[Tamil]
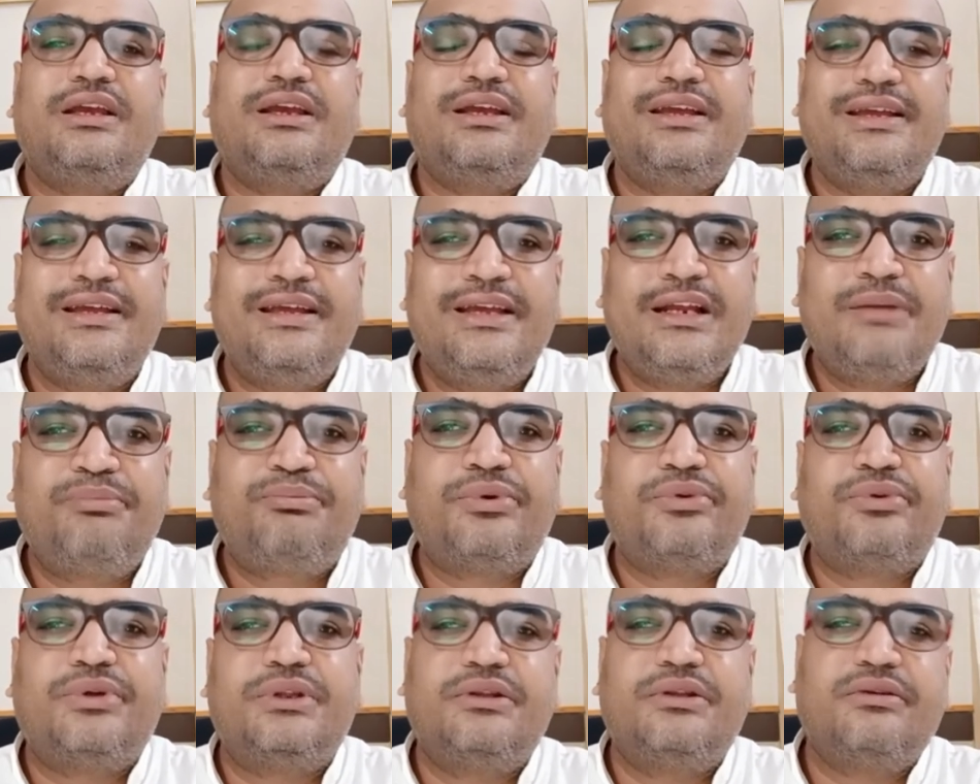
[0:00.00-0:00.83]
ஈர்ப்பு
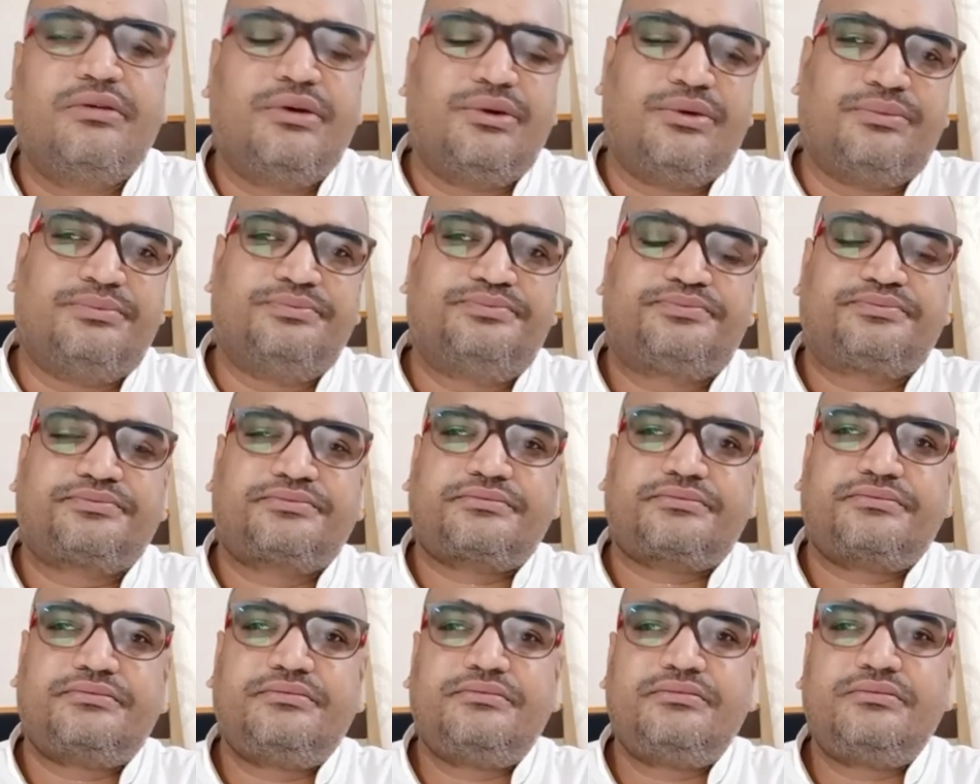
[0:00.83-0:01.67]
வந்து வரும்
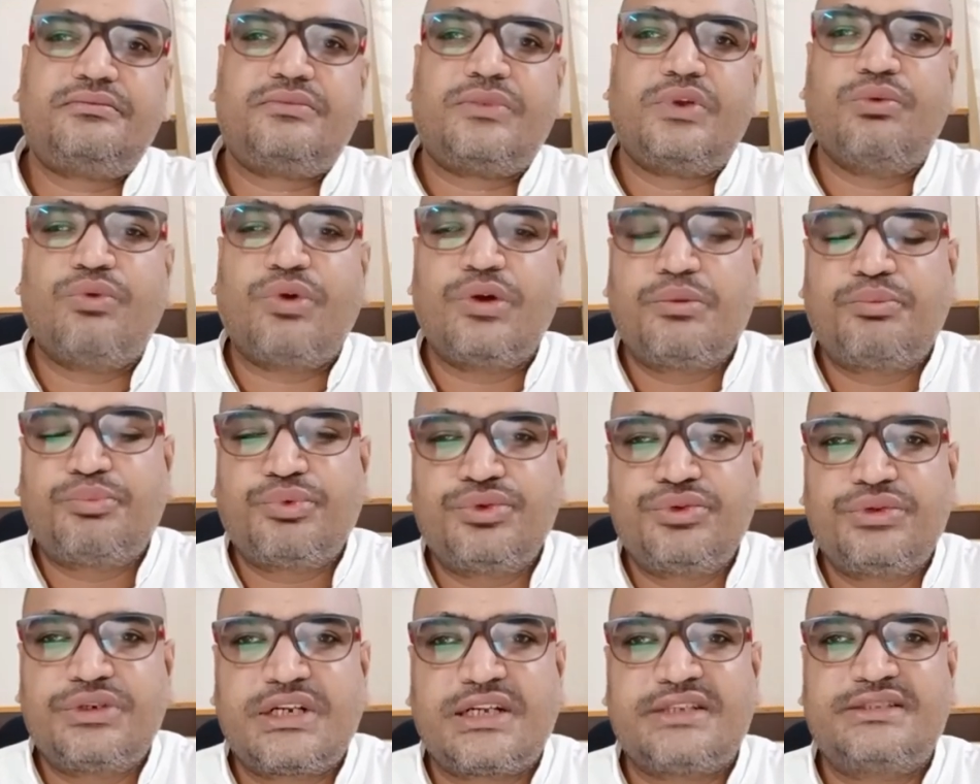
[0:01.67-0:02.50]
ஒரு
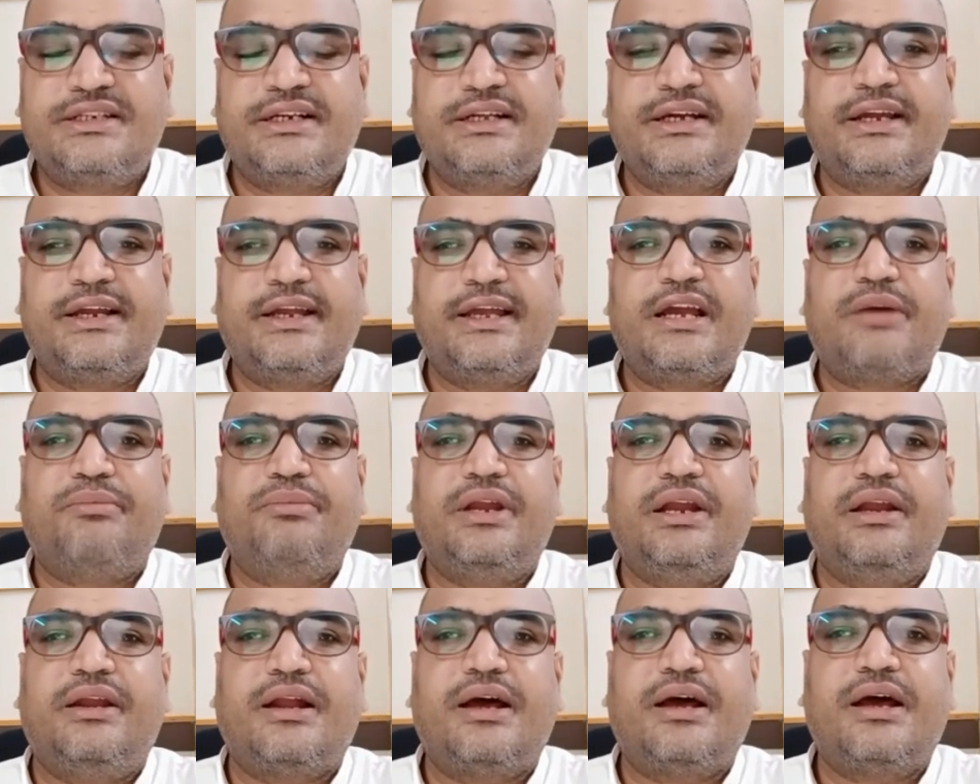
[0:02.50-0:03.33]
புது ட்ரெஸ் எடுக்கிறீங்க
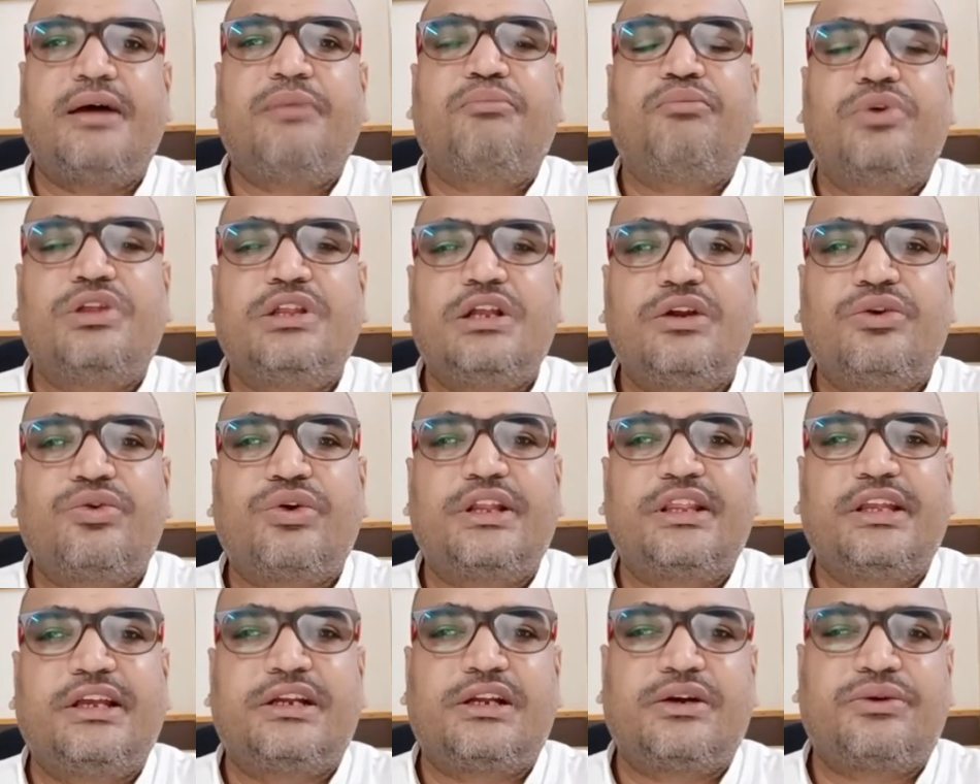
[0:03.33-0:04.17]
அப்படின்னா முதல்
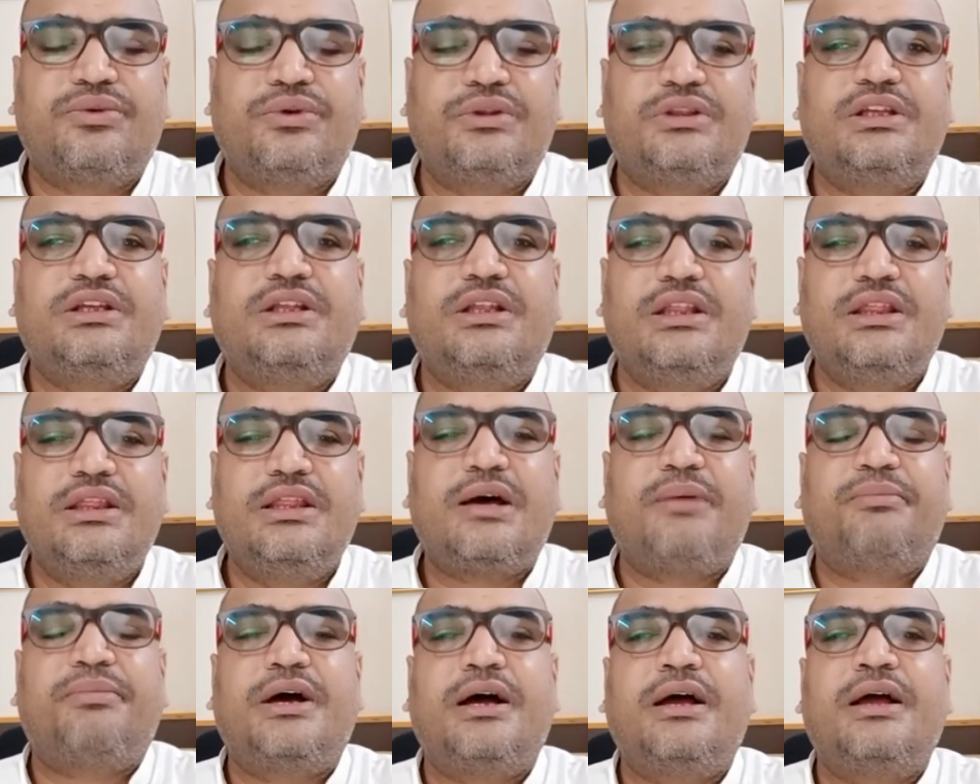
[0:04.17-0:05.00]
குழந்தைகிட்ட கொடுத்து
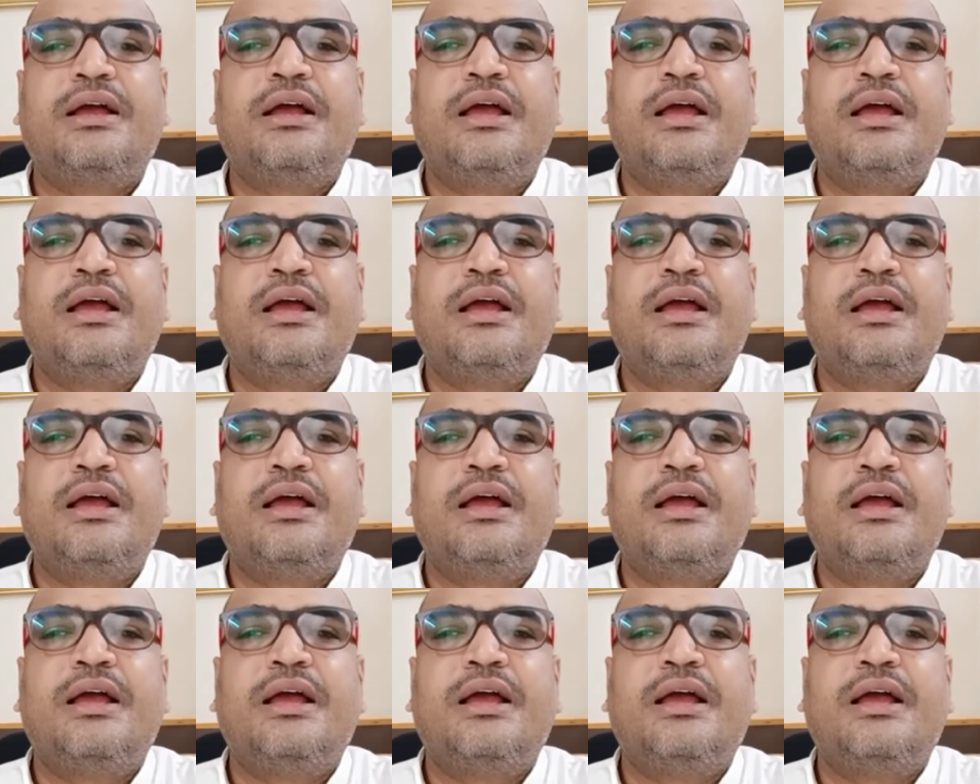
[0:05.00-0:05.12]
இந்தாப்பா